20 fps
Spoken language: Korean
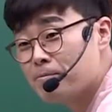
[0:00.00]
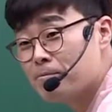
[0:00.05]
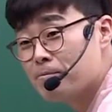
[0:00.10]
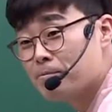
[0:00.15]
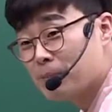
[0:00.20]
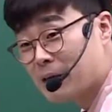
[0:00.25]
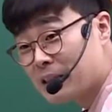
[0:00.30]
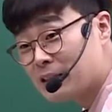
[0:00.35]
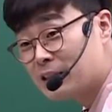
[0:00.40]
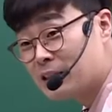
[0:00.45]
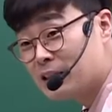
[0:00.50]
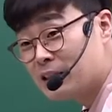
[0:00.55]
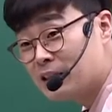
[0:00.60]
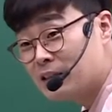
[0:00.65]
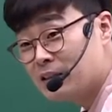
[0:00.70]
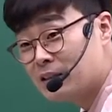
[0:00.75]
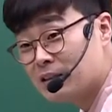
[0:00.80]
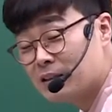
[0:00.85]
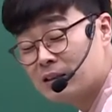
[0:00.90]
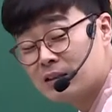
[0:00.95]
맞지?
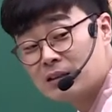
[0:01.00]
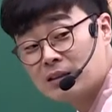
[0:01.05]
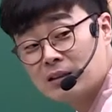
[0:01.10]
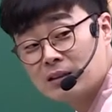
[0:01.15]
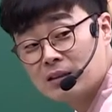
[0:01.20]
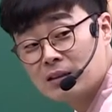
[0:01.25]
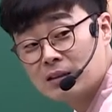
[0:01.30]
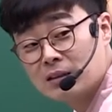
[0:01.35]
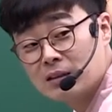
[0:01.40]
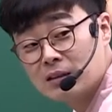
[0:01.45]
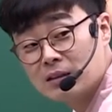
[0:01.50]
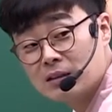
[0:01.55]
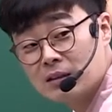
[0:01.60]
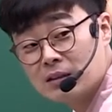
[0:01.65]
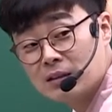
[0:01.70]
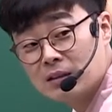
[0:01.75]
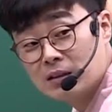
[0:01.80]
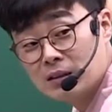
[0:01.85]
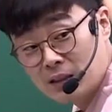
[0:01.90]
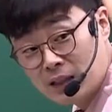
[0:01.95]

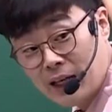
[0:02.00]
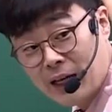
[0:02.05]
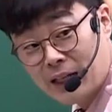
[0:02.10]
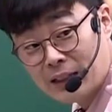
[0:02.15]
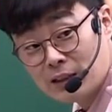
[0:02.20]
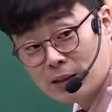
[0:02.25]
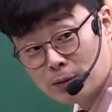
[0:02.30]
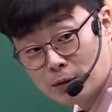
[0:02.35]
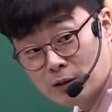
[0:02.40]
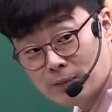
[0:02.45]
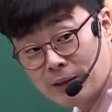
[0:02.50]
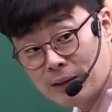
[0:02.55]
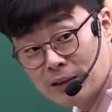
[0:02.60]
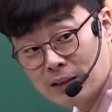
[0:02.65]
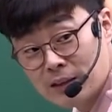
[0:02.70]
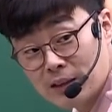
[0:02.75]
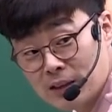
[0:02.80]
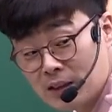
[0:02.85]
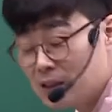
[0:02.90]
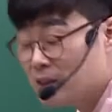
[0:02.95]
이해 가짜 무슨
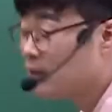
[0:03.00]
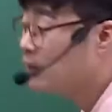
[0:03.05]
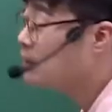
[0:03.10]
말인지.